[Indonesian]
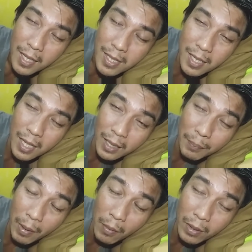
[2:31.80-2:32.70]
jika kita
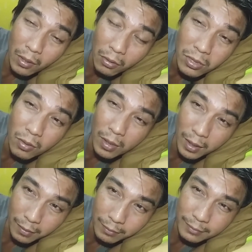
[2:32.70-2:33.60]
PW terus loh
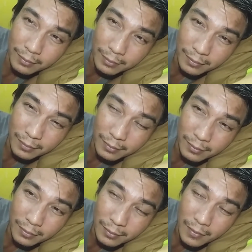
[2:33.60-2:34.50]
geng
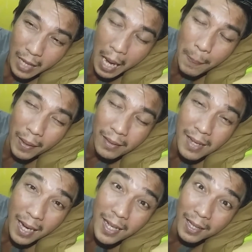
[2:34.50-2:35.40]
apa yang
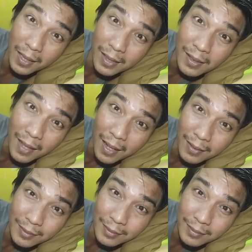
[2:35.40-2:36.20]
terjadi dengan kita